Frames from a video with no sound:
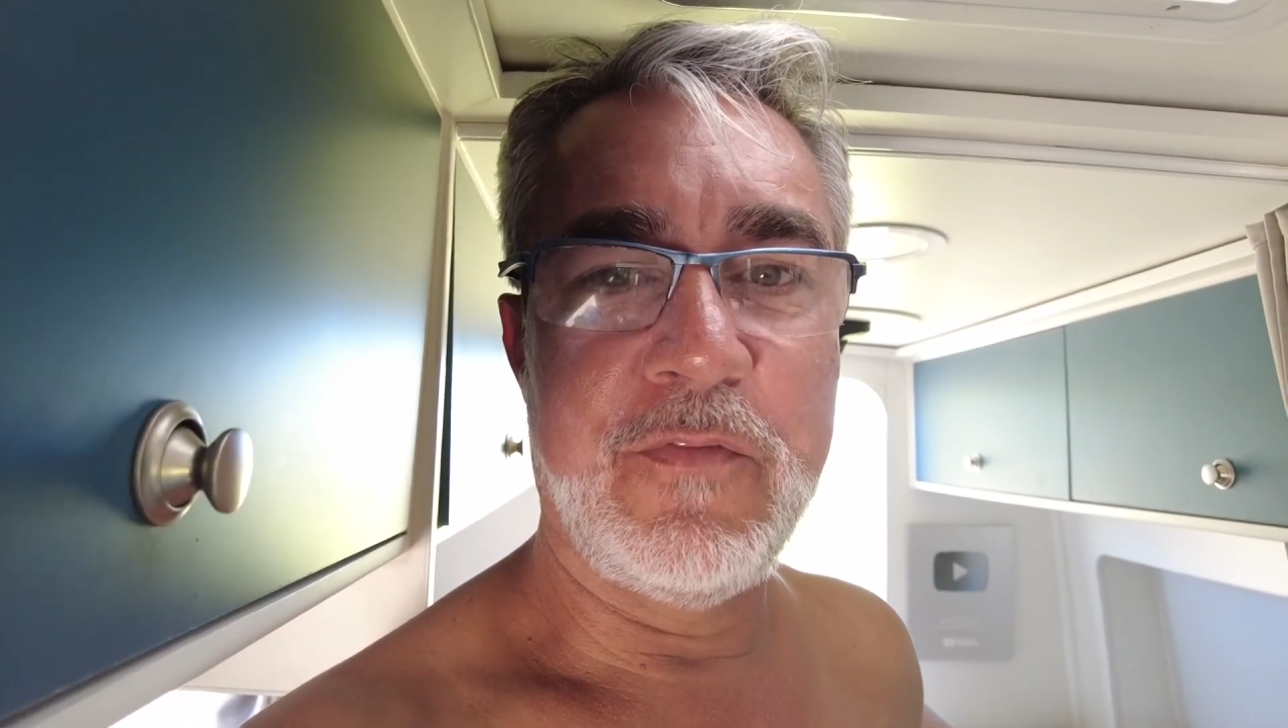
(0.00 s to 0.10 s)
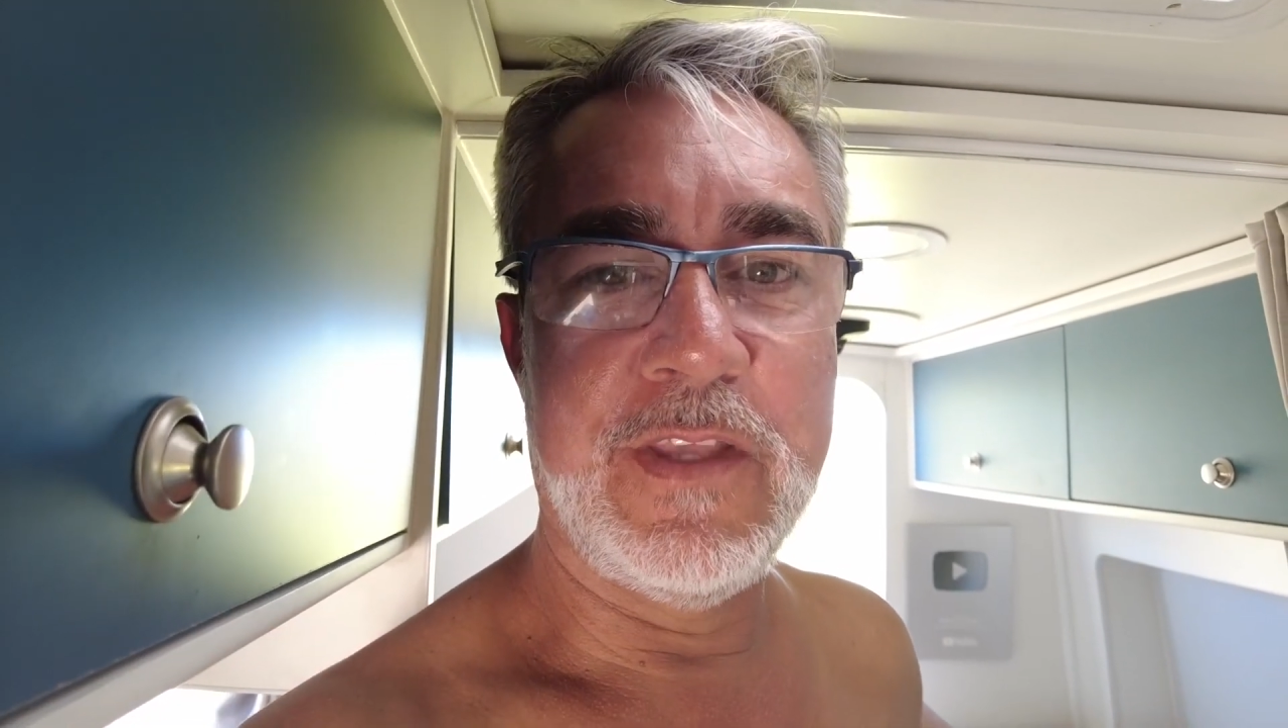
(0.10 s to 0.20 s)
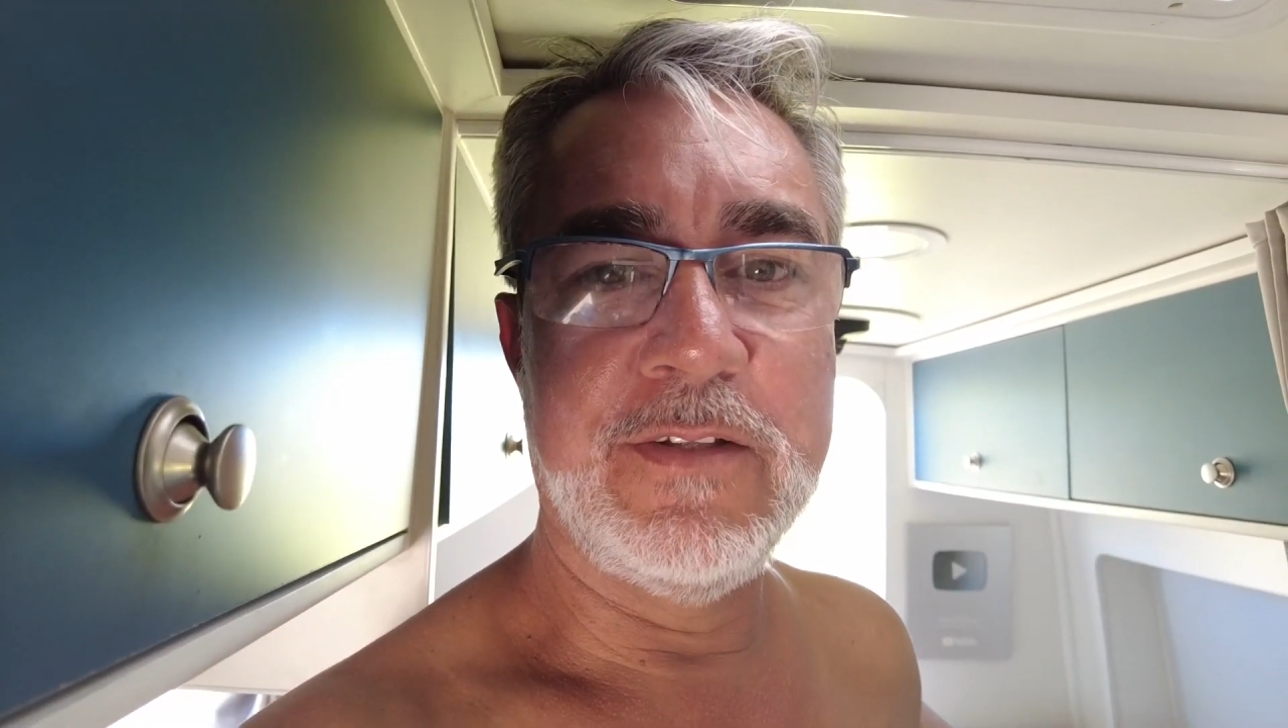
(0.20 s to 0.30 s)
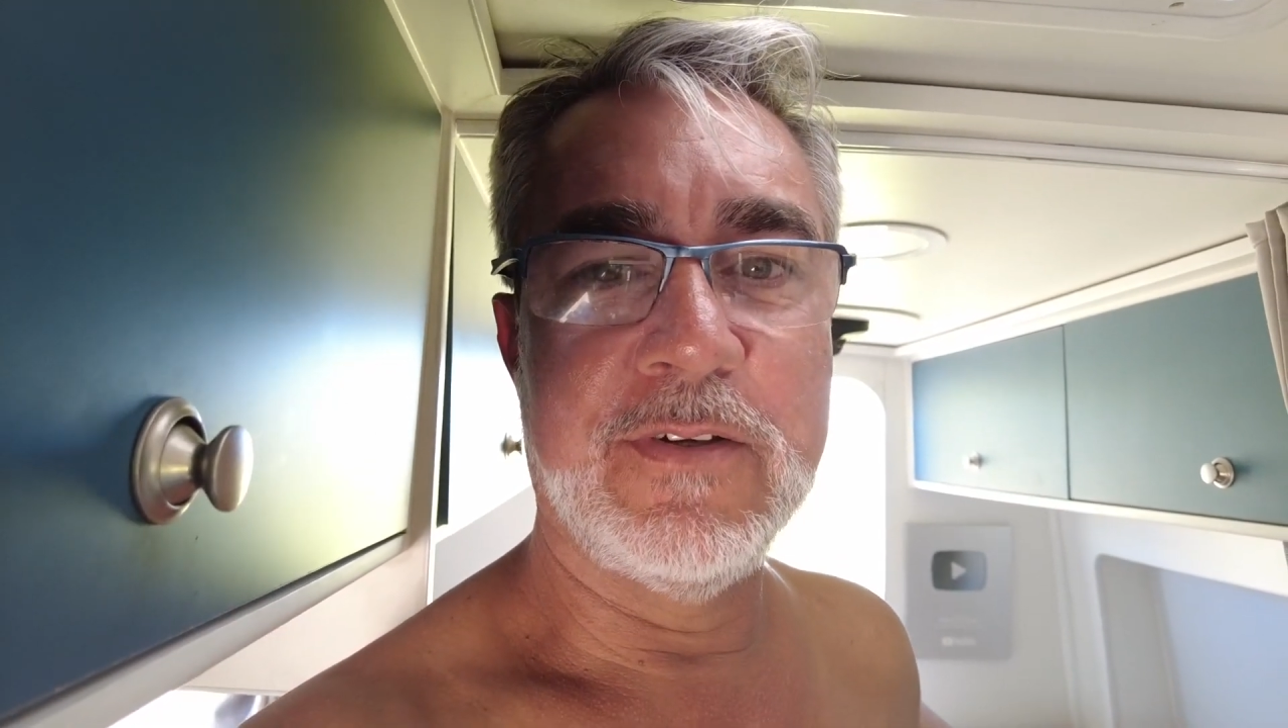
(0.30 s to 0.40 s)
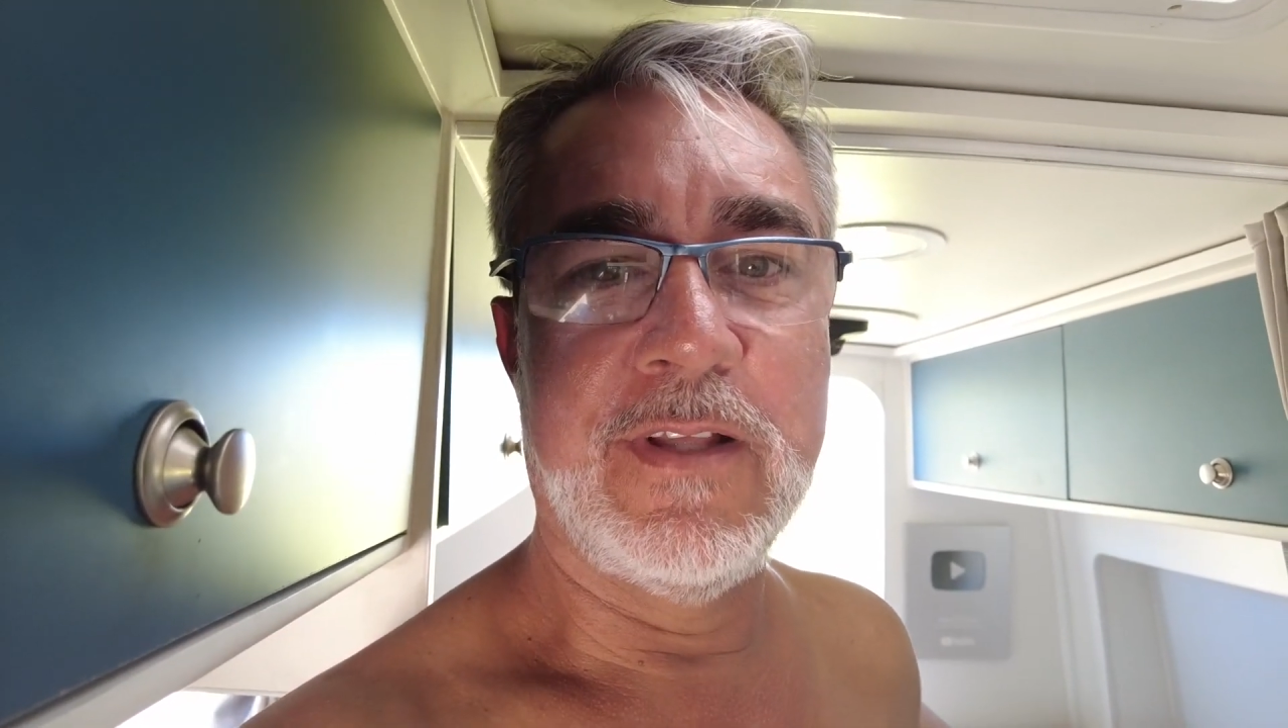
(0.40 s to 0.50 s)

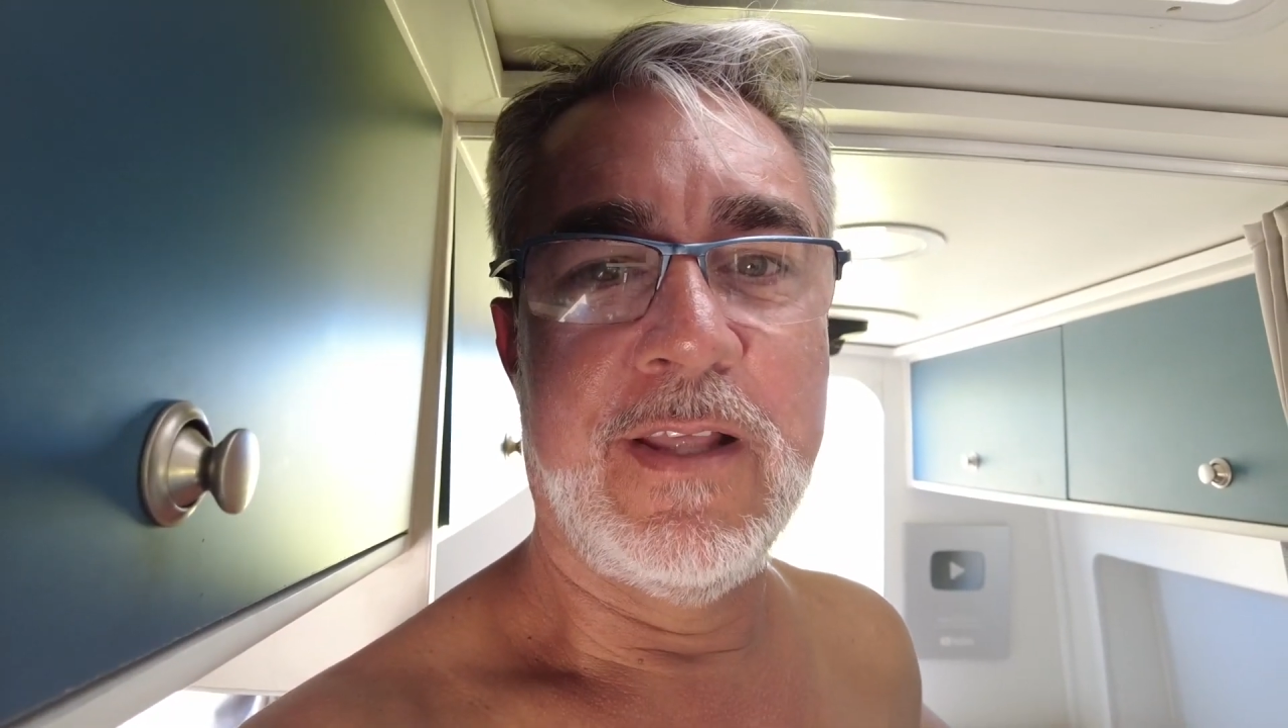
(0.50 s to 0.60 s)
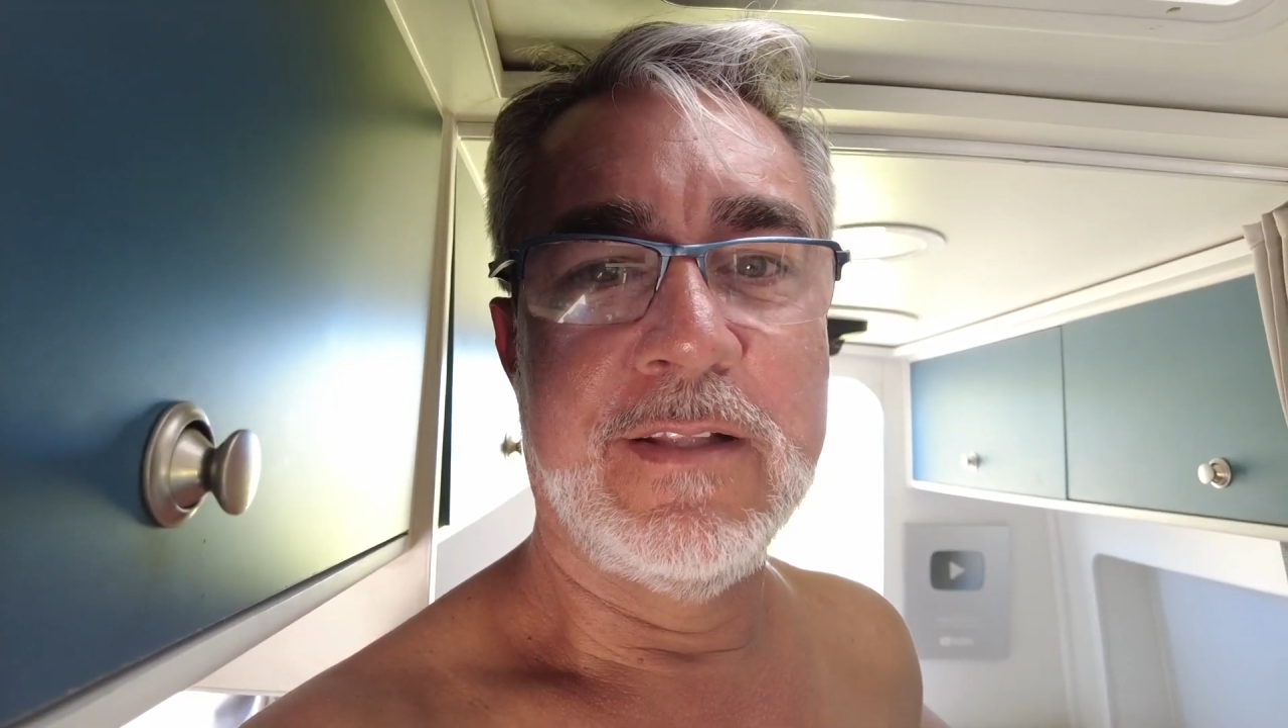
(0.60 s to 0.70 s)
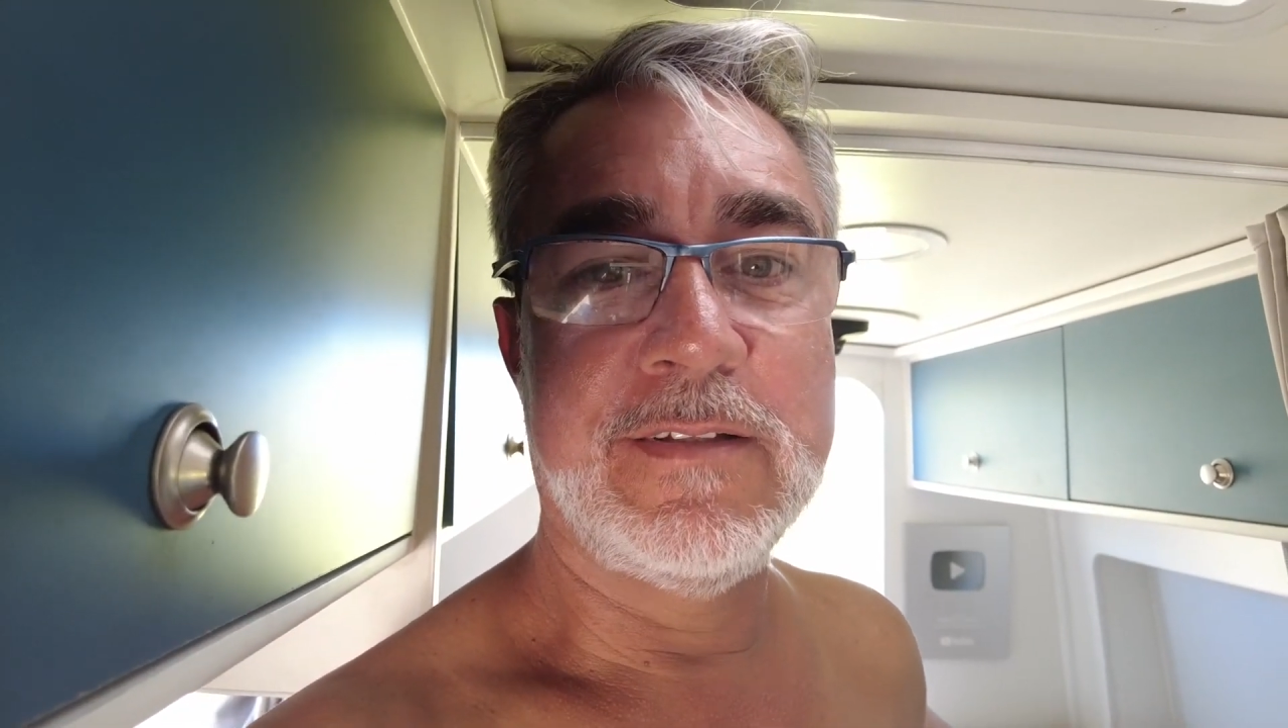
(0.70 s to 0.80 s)
vídeo,